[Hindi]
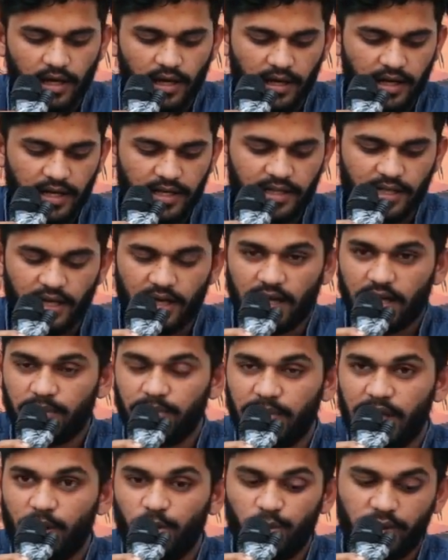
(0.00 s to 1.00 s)
अरे यार
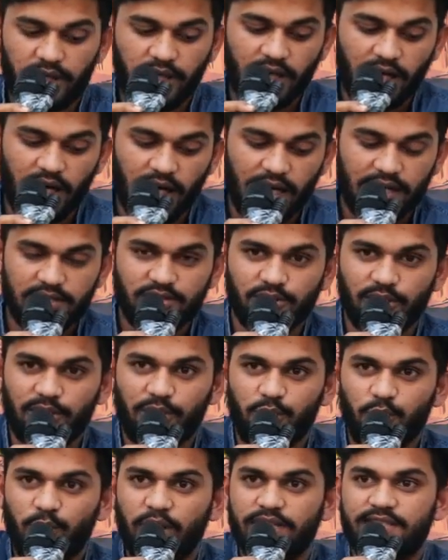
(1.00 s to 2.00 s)
मैं उनकी आस और
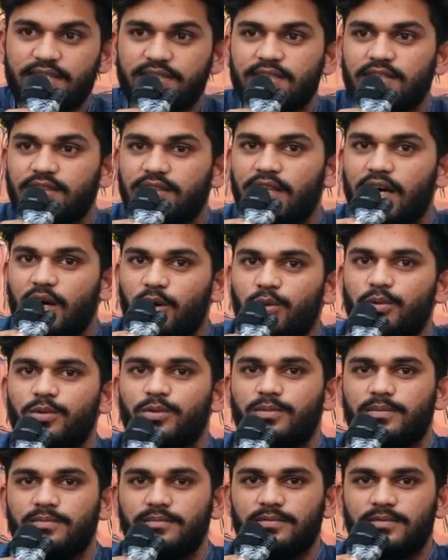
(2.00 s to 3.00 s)
दुआ से जिंदा हूं
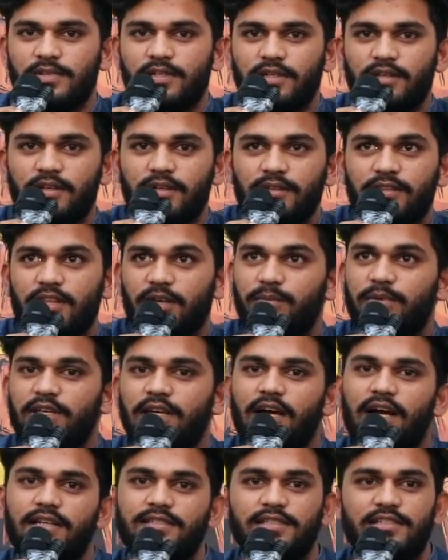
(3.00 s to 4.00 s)
तभी
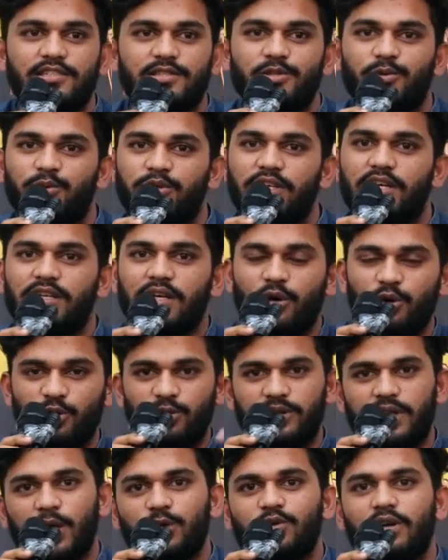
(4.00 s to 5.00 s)
आज इस दुनिया का
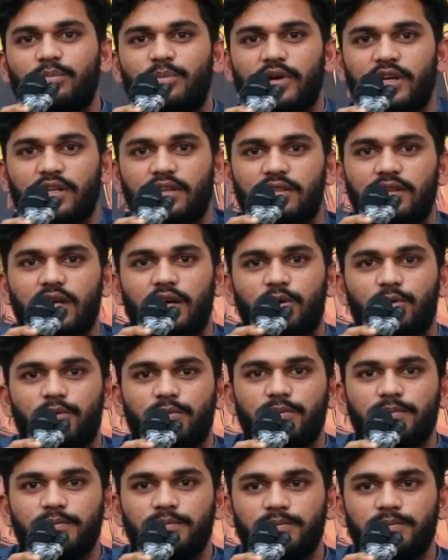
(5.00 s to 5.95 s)
उड़ता हुआ परिंदा हूं